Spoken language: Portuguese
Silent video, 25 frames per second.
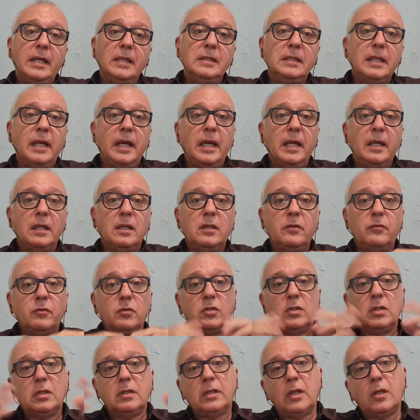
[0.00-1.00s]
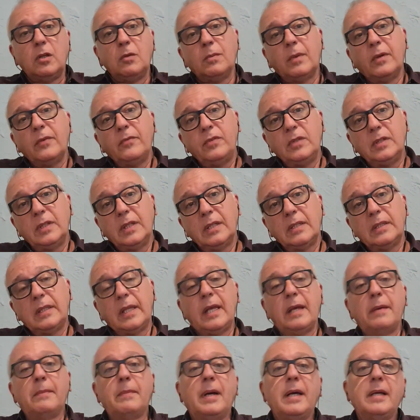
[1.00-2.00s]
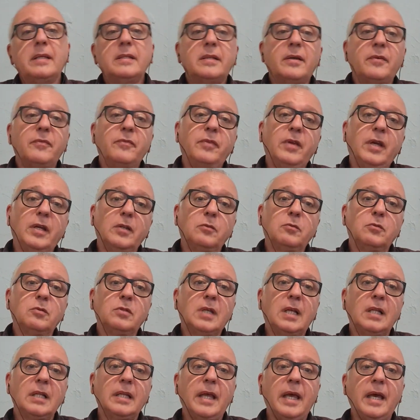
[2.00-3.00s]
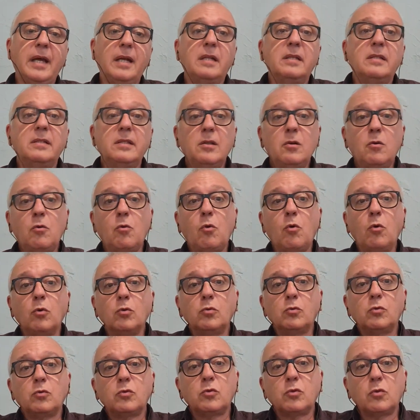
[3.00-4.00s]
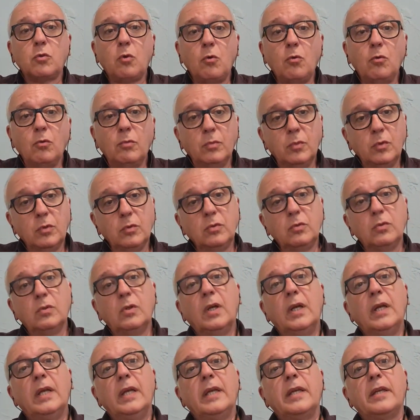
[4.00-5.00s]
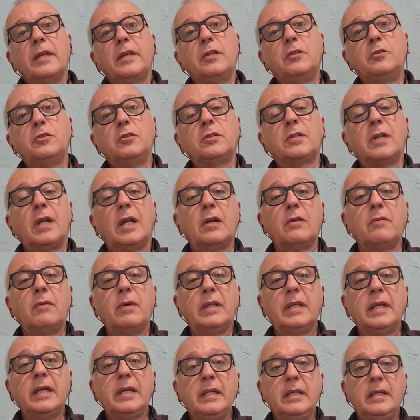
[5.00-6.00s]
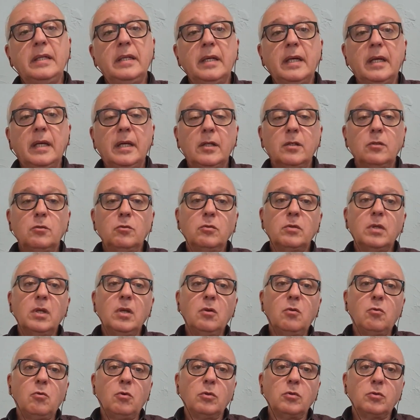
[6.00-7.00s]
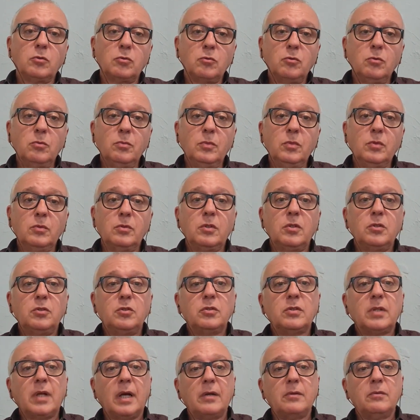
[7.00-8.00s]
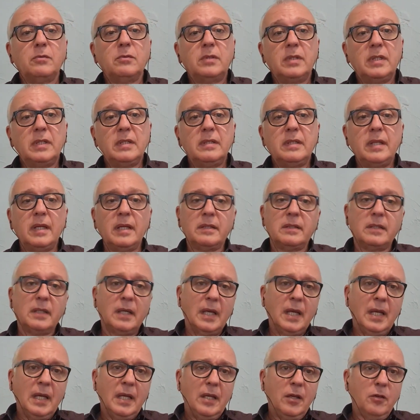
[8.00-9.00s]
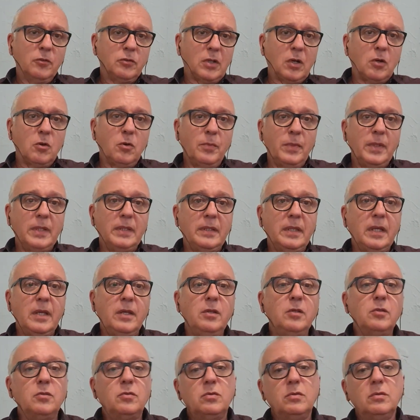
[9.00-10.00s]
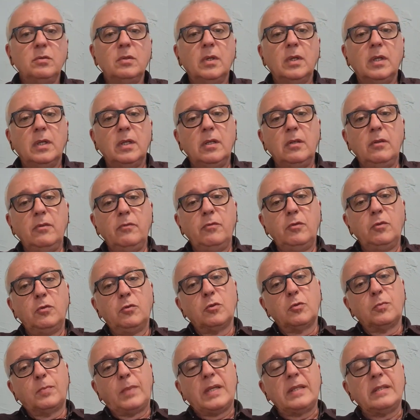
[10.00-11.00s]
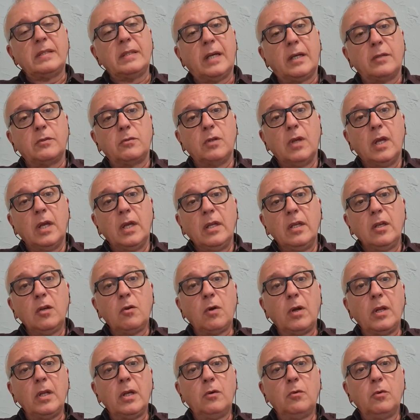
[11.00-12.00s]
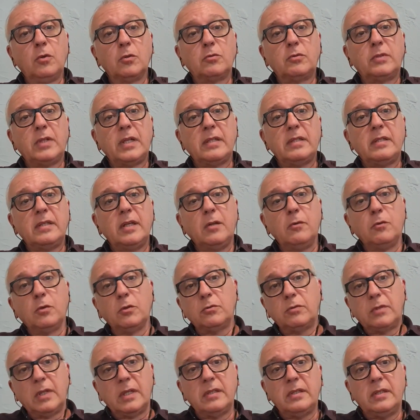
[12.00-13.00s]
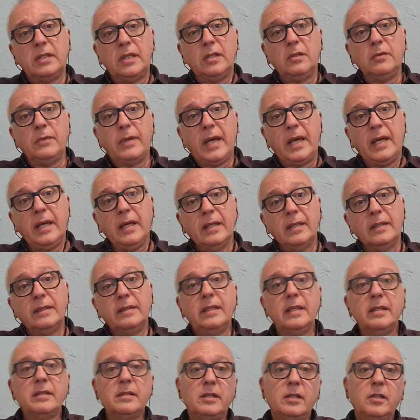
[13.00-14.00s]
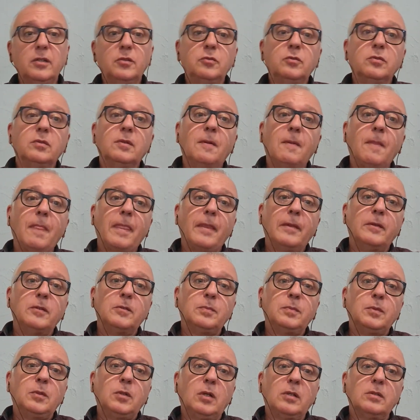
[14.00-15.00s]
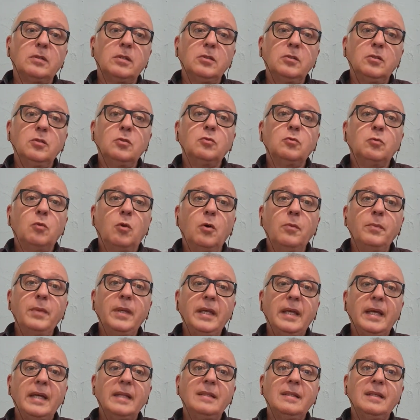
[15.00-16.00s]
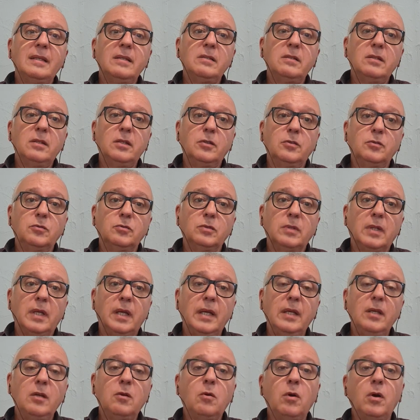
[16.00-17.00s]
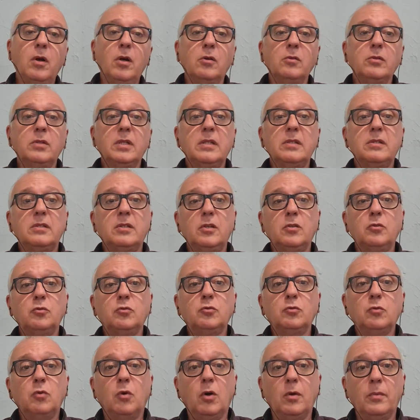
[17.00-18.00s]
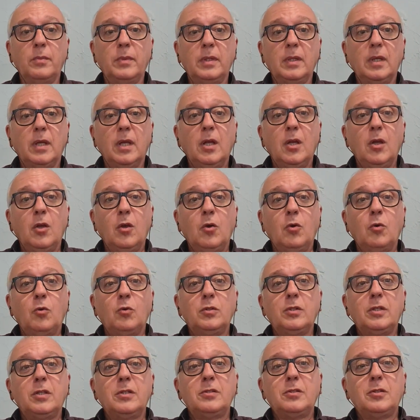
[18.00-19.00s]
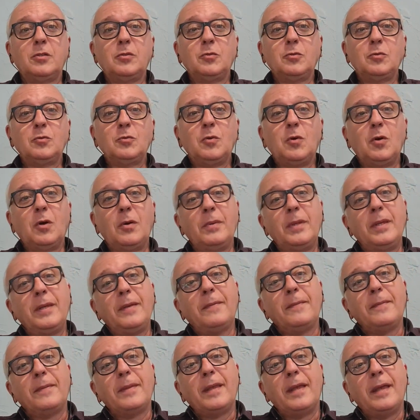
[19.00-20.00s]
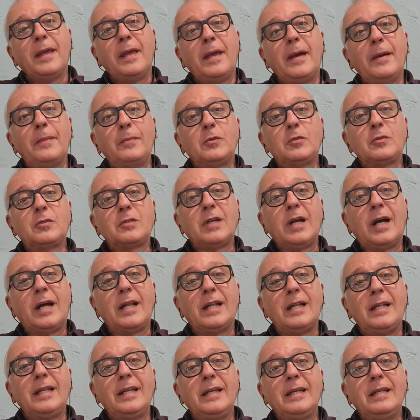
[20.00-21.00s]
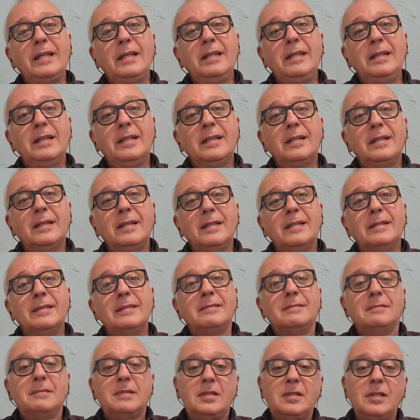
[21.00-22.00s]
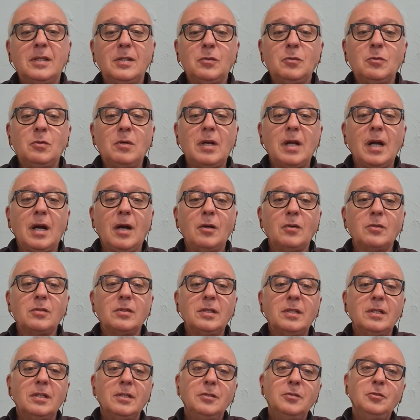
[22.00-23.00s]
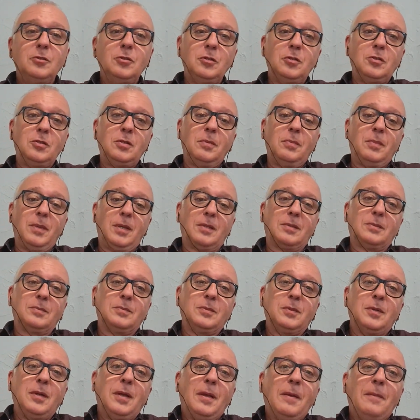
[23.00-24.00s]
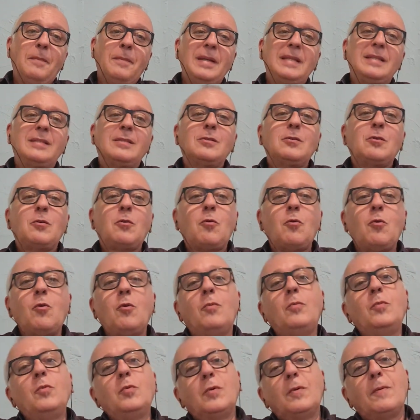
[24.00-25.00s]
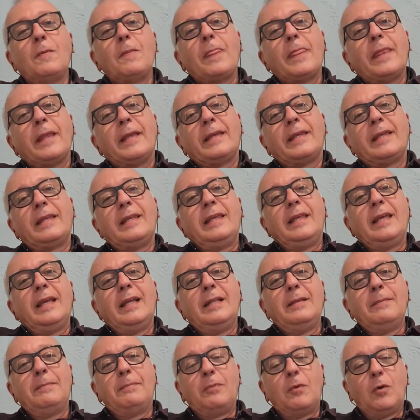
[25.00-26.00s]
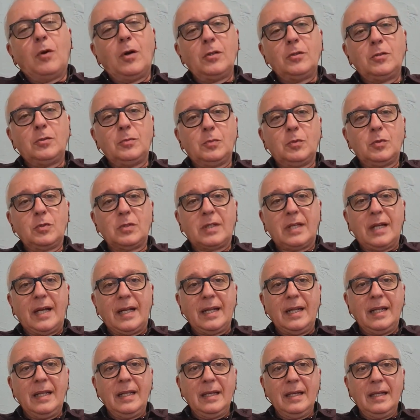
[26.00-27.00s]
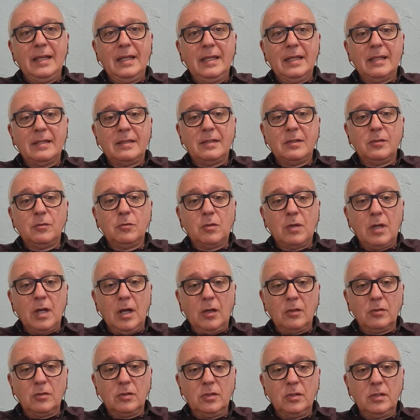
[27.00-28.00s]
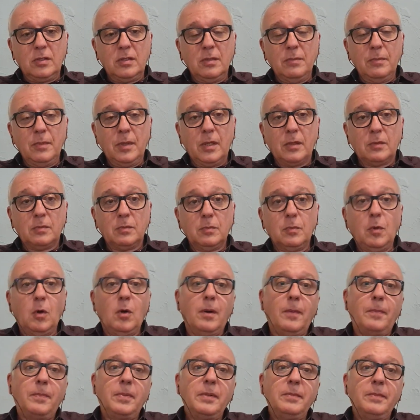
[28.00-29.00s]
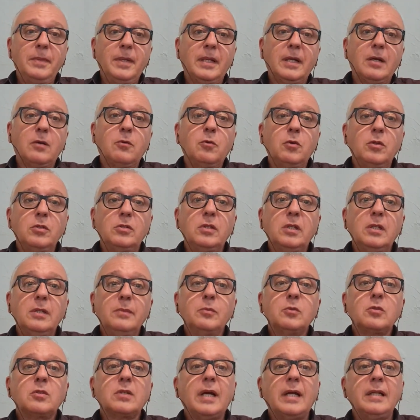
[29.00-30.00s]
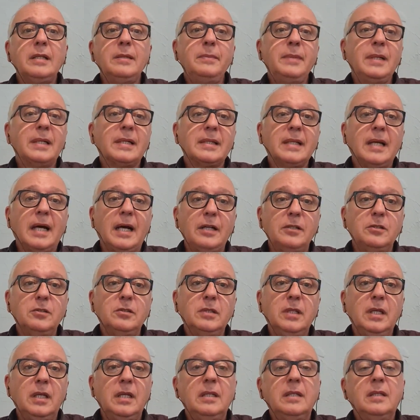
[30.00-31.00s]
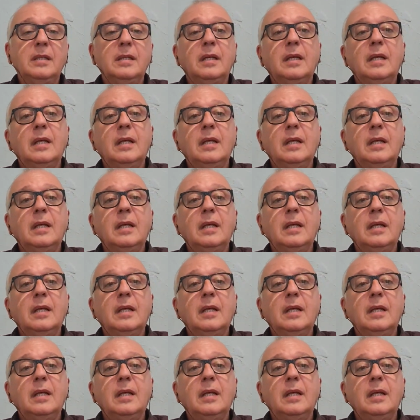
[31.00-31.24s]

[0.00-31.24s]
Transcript: A ideia é que você tenha uma vida que tenha mais afetos alegres, encontros com o mundo que te tragam alegria, do que encontros com o mundo que te tragam tristeza. Eu já comentei isso em vídeos passados. E qual é o outro terceiro? O outro terceiro é desejo. Spinoza diz: o homem é desejo. Né? E qual é o desejo do homem? O desejo do homem é é buscar alegria sendo causa de si mesmo. Mas como que ele pode buscar alegria sendo causa de si mesmo? Bom, a primeira coisa é ele buscar a liberdade dele.